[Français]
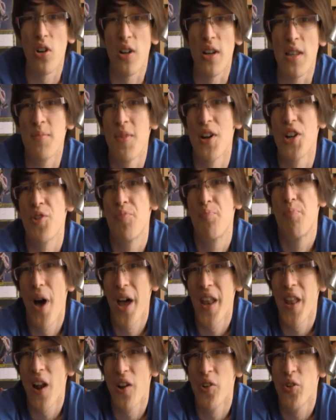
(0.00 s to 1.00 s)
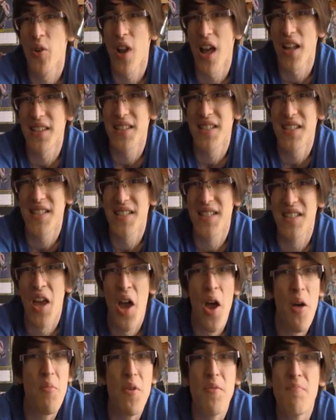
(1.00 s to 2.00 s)
l'image banale de l'artiste,
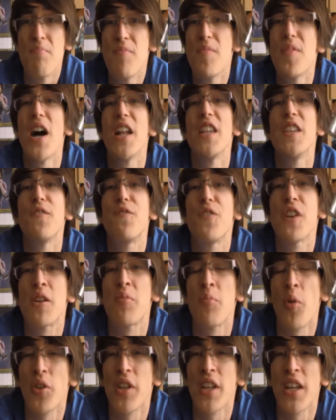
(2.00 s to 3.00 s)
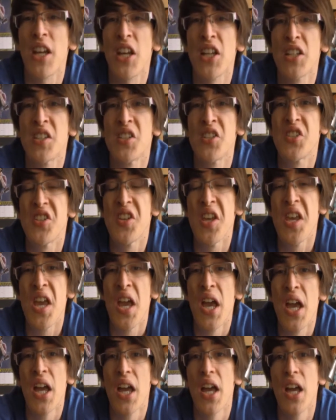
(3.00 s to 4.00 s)
mais magnifiquement décrite ici,
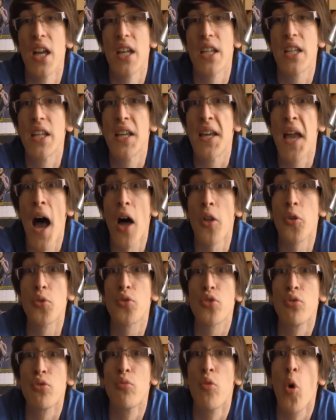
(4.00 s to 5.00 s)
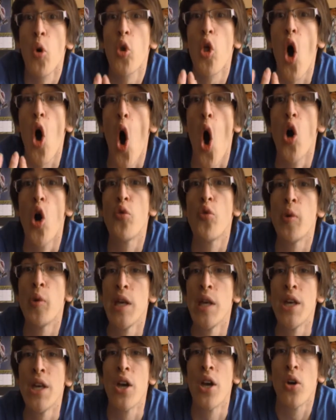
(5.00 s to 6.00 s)
qui garde son monde en
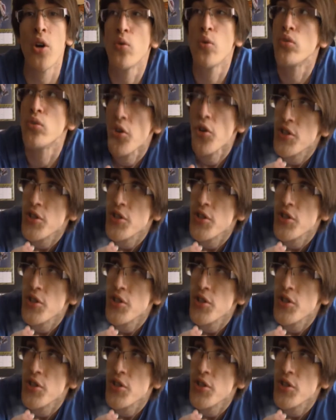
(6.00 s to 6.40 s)
lui ou dans